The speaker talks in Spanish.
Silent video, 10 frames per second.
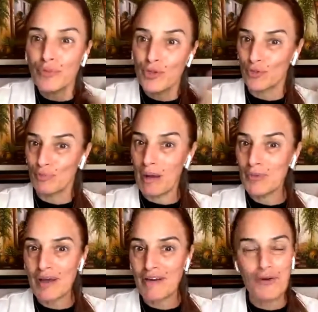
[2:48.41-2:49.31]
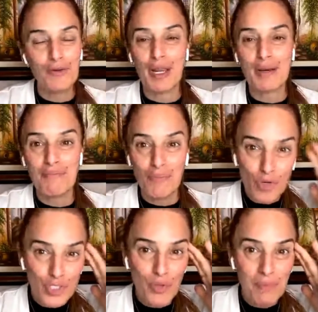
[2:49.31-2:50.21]
nos vamos a volver
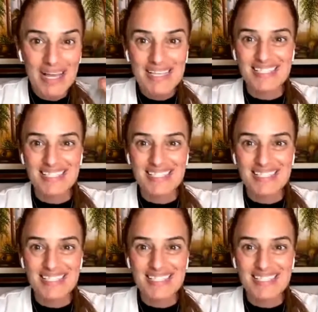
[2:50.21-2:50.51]
mucho más